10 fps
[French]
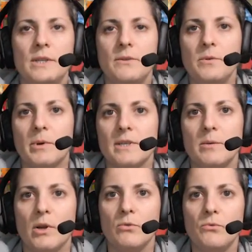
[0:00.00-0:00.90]
défi
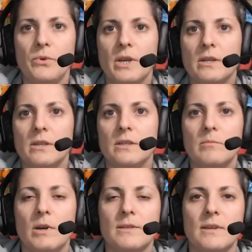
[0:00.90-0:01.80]
principal nous fait gagner
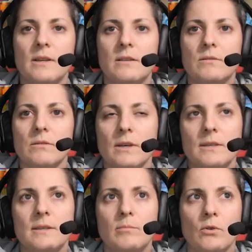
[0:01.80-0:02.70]
des baskets
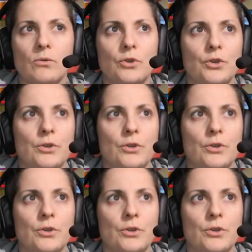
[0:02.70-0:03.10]
grises et blanches.